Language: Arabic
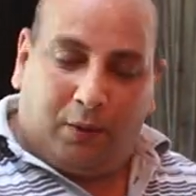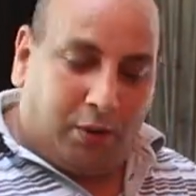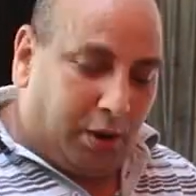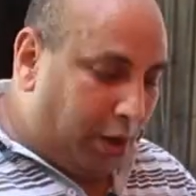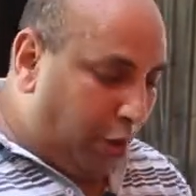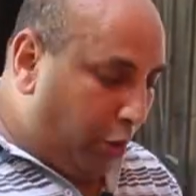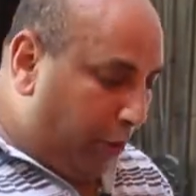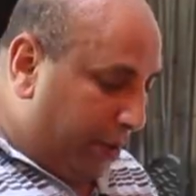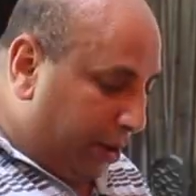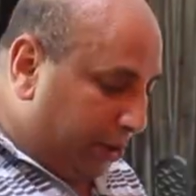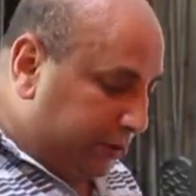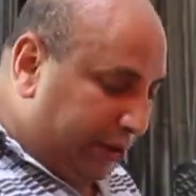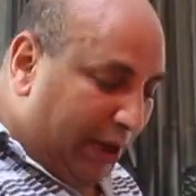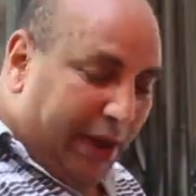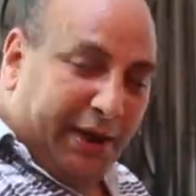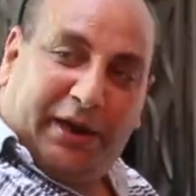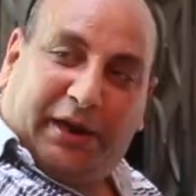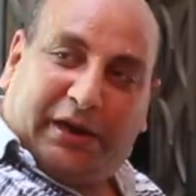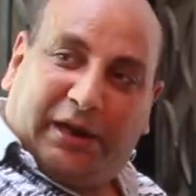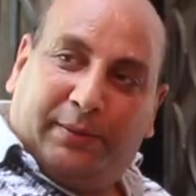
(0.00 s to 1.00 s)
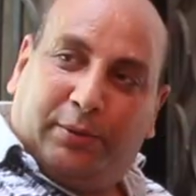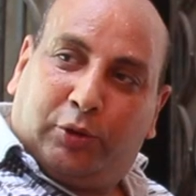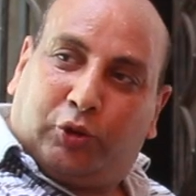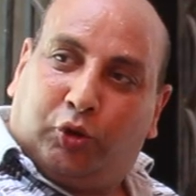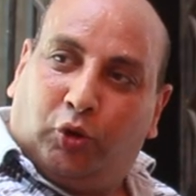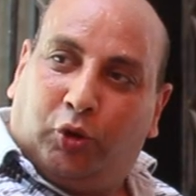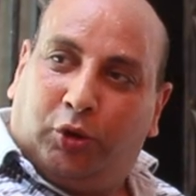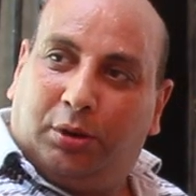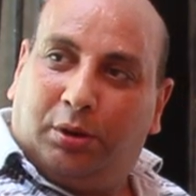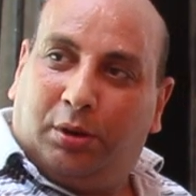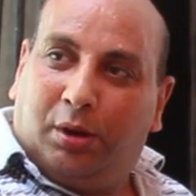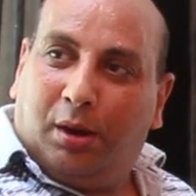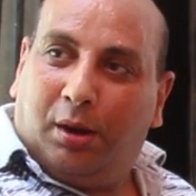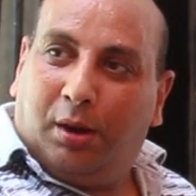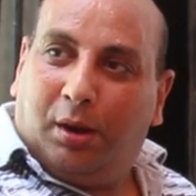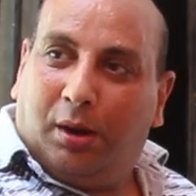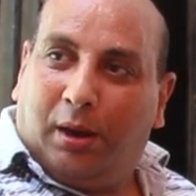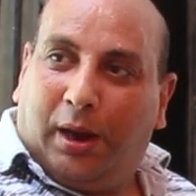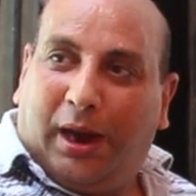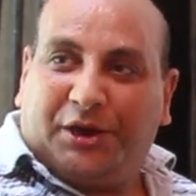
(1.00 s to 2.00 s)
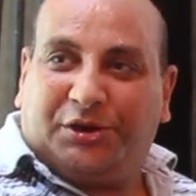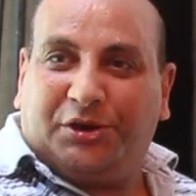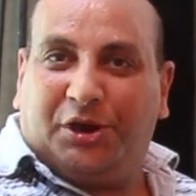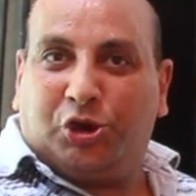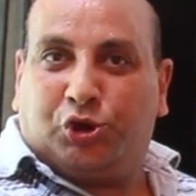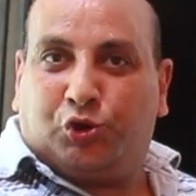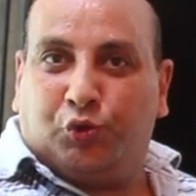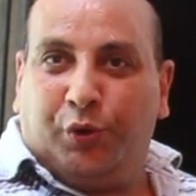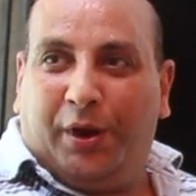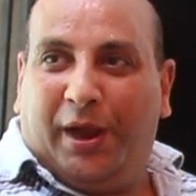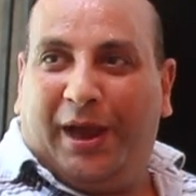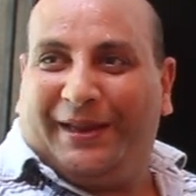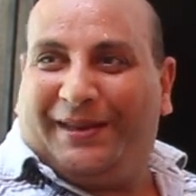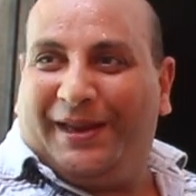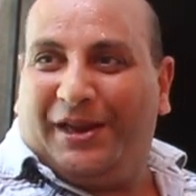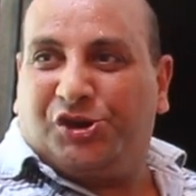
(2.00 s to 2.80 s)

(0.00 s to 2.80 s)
واروح مقطعها كده بالطول عشان اشويها يعني،